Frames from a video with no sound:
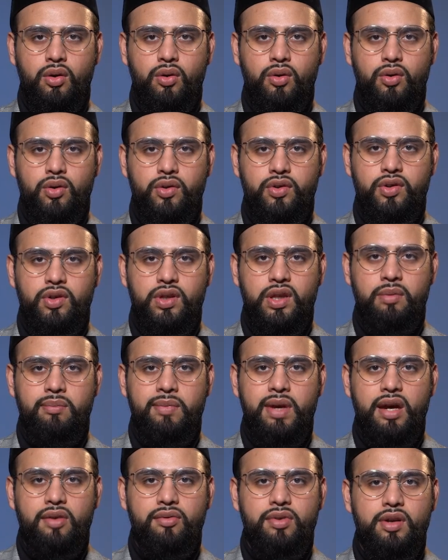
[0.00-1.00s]
Und je
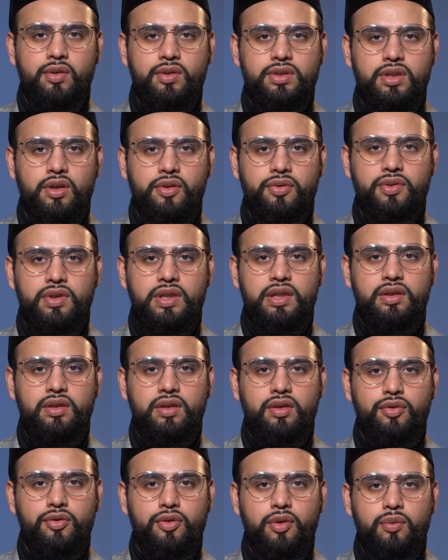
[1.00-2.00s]
mehr wir uns auf
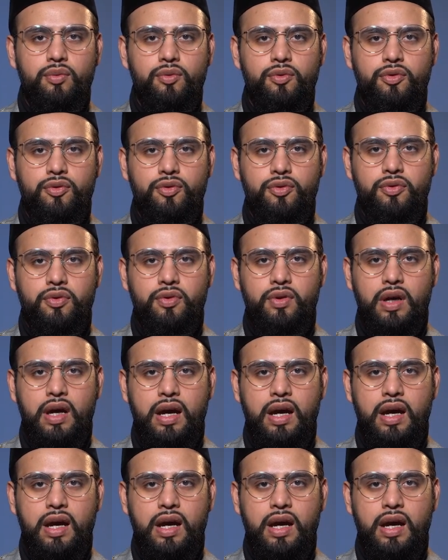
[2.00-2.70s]
diese fünf